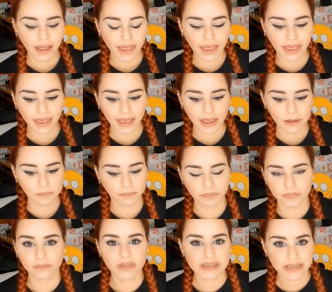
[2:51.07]
e
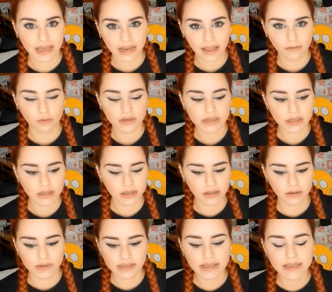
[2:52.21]
ehm, mi scaricavo
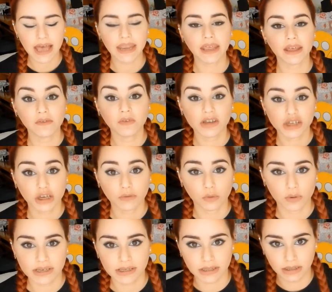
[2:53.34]
queste, queste serie e facevo
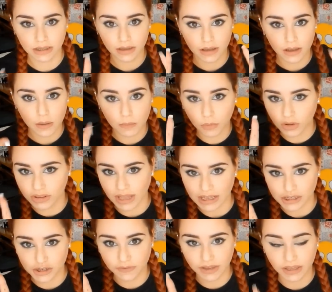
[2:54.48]
questi
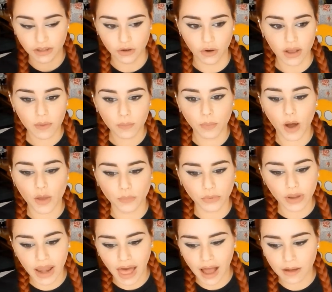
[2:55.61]
montaggi video. E poi più
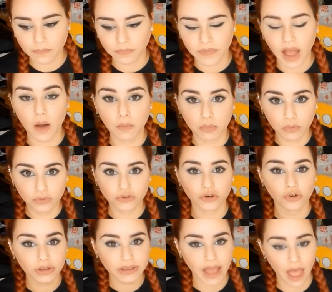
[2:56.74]
in là, appunto
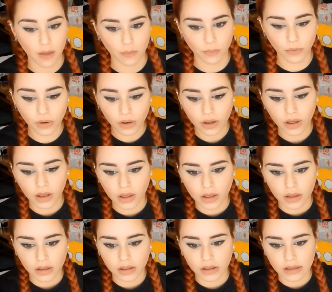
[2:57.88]
col tempo,
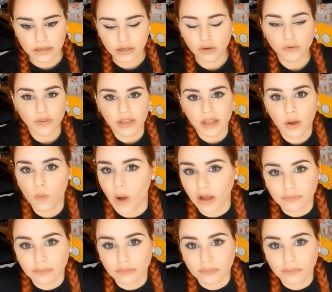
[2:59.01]
eh, sono finita qua.